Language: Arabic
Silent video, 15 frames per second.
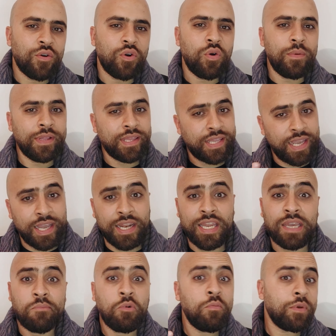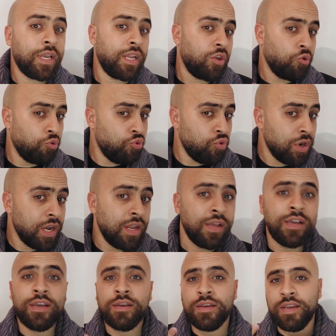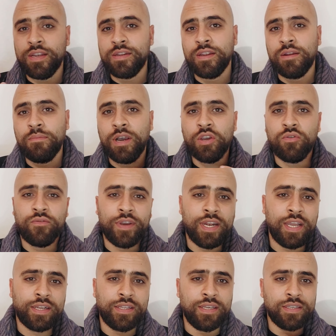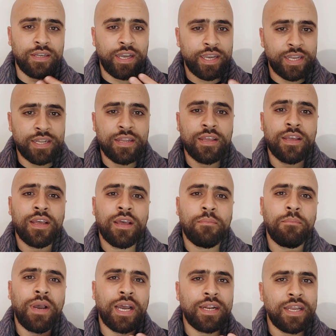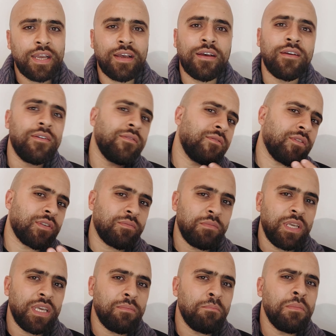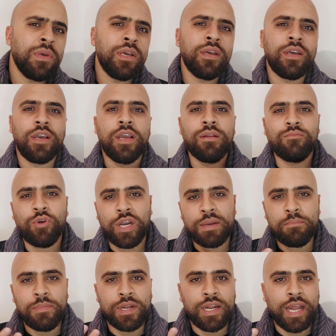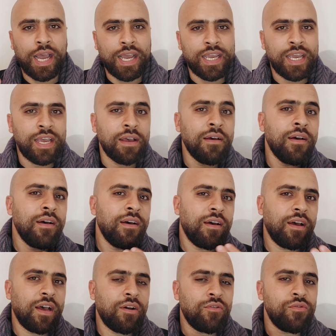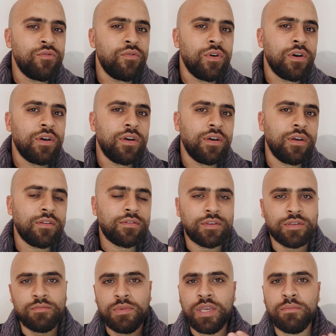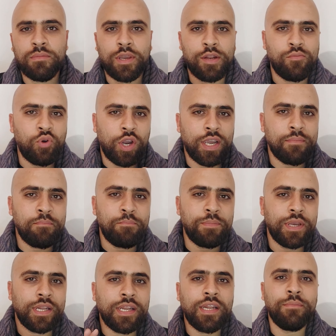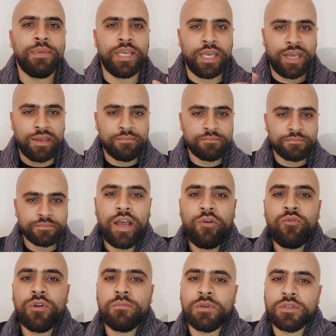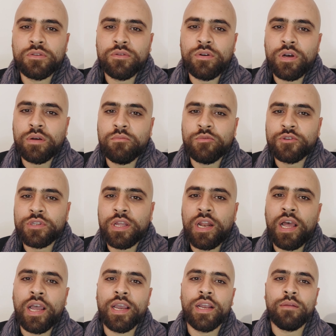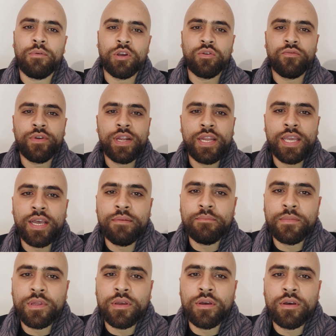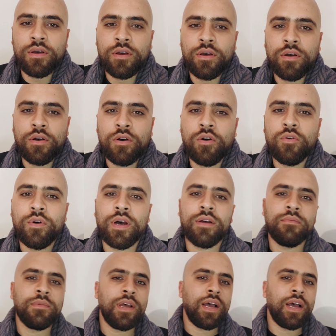وبالتالي ممكن نقول إن البايوفيليك ديزاين معناها التصميم المحب للحياة أو التصميم المحب للبيئة أول من صاغ مصطلح البيوفيليا هو